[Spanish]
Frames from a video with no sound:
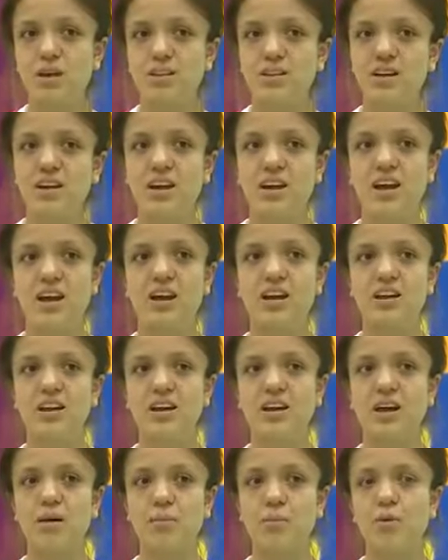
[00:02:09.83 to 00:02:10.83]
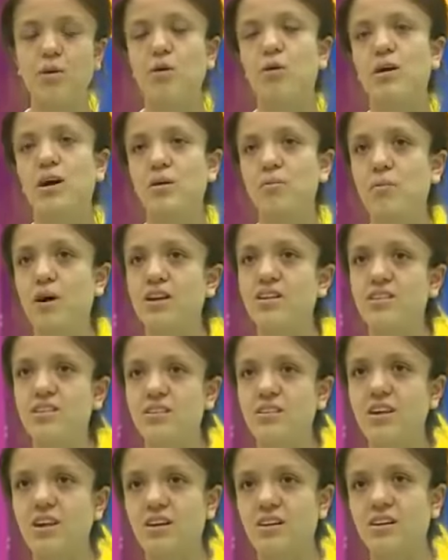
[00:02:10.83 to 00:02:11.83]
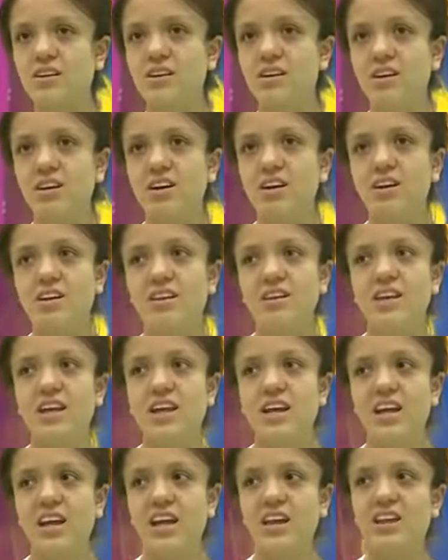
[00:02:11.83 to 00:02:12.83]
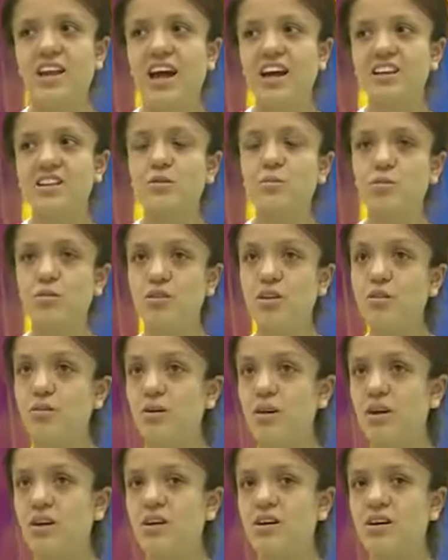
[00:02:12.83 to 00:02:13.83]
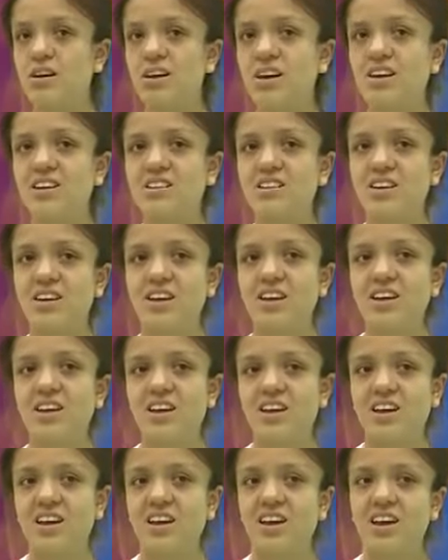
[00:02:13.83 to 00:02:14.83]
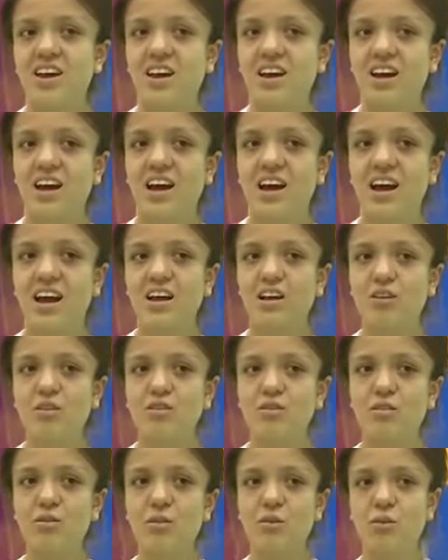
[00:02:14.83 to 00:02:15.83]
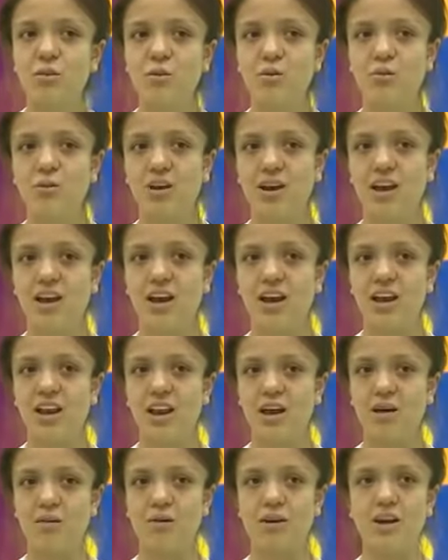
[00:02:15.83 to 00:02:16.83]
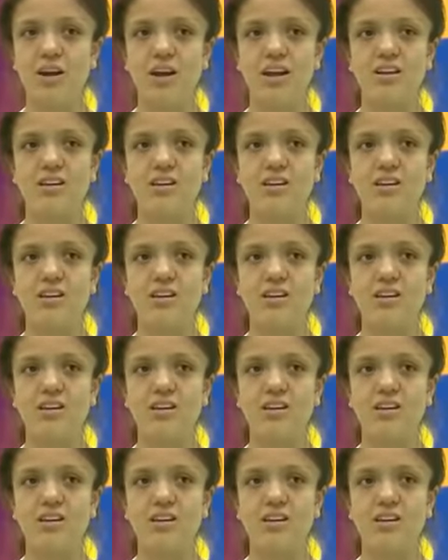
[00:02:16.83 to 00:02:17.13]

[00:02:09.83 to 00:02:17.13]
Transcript: me hace creer de que puedo dar más en sí, de que nada es imposible, que si he roto como que las barreras de